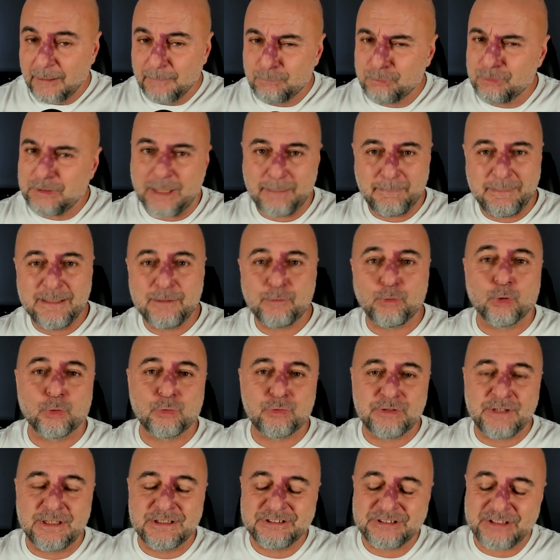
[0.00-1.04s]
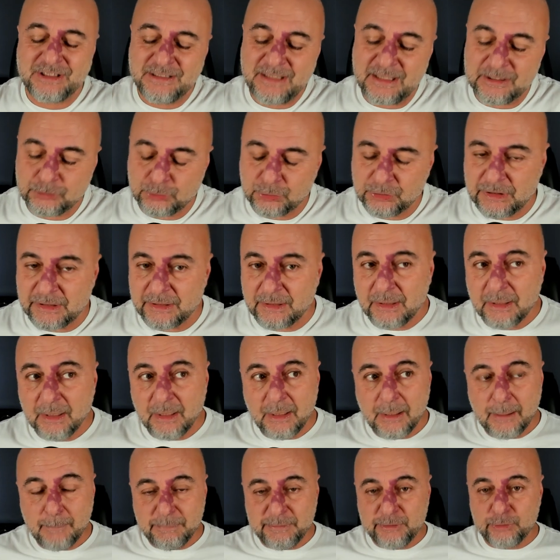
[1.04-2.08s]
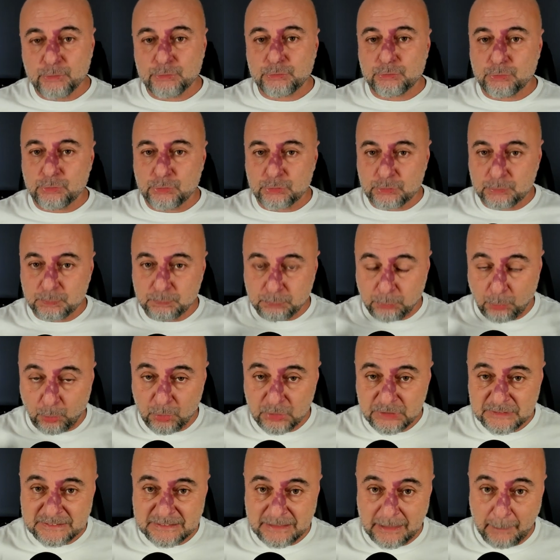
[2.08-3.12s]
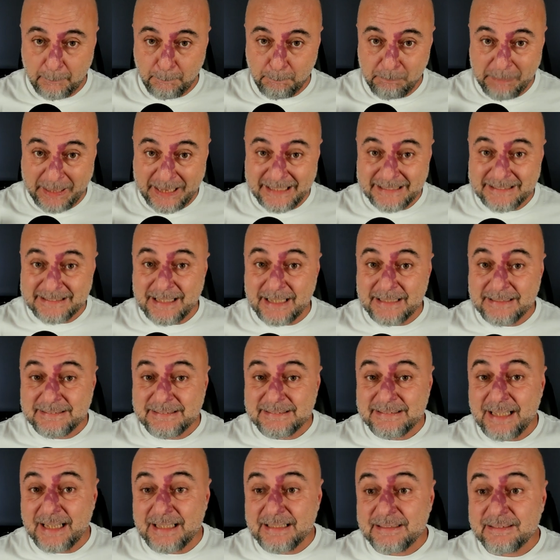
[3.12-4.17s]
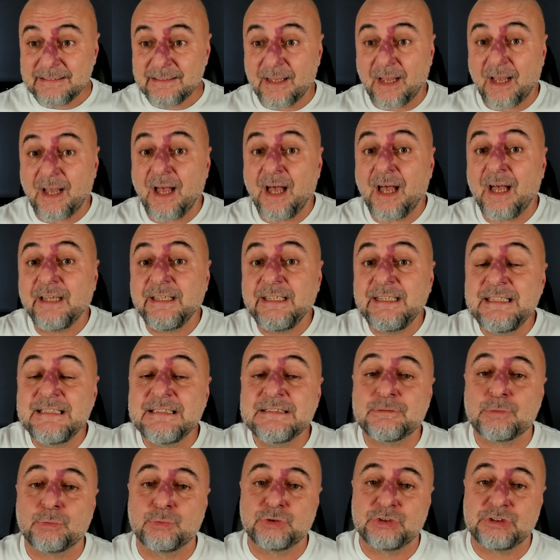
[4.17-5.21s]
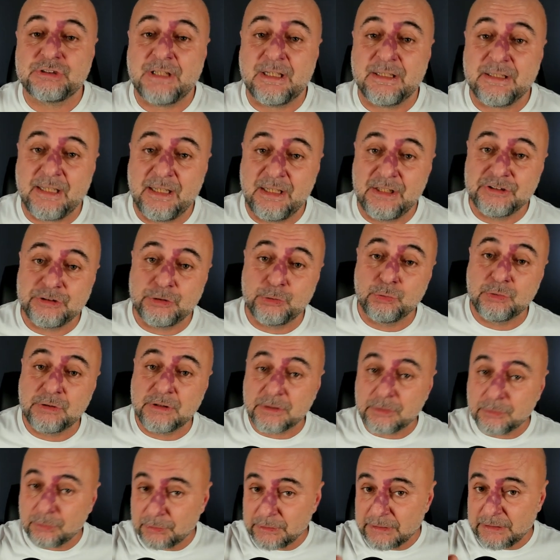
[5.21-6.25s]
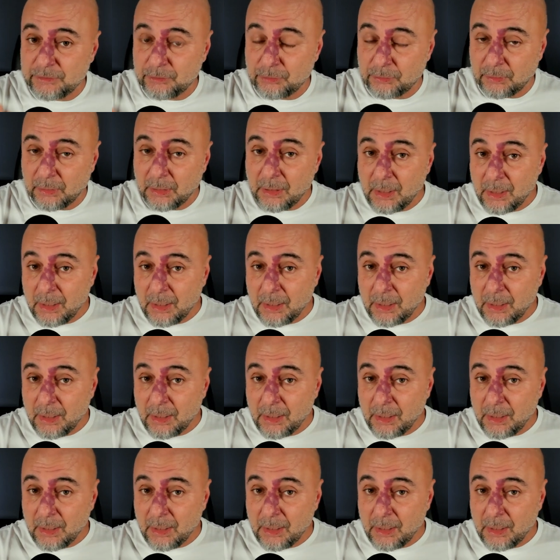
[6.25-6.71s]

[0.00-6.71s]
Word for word: Bunlar beni korkutan şeyler çünkü biliyorsunuz borsa beklentiden daha iyi sonuçlar gelince yukarı doğru gidiyor.